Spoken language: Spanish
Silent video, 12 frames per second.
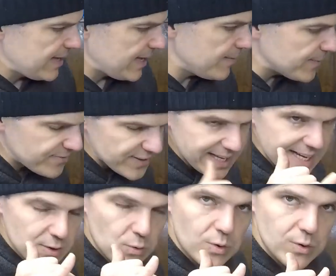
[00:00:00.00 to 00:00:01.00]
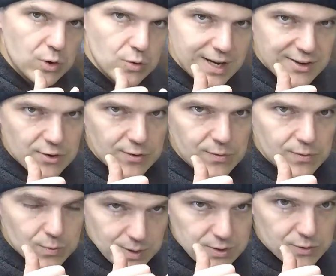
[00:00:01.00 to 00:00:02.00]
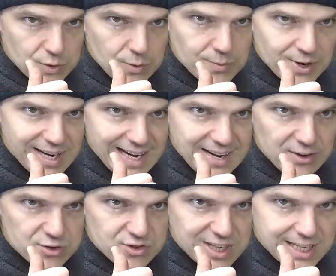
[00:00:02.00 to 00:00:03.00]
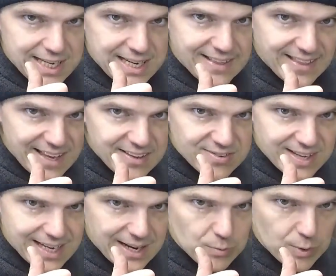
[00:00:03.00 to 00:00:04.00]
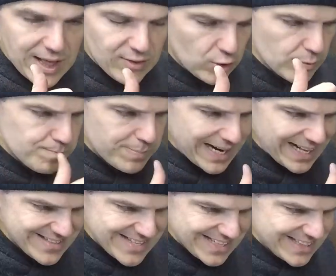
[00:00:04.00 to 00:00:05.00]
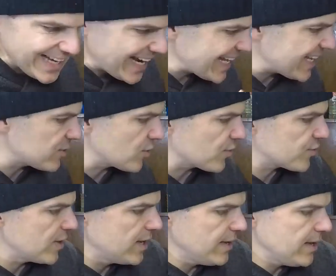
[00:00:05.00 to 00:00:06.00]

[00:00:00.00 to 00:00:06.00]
Y me fijé cómo eran los chicleres de ese carburador para setear estos.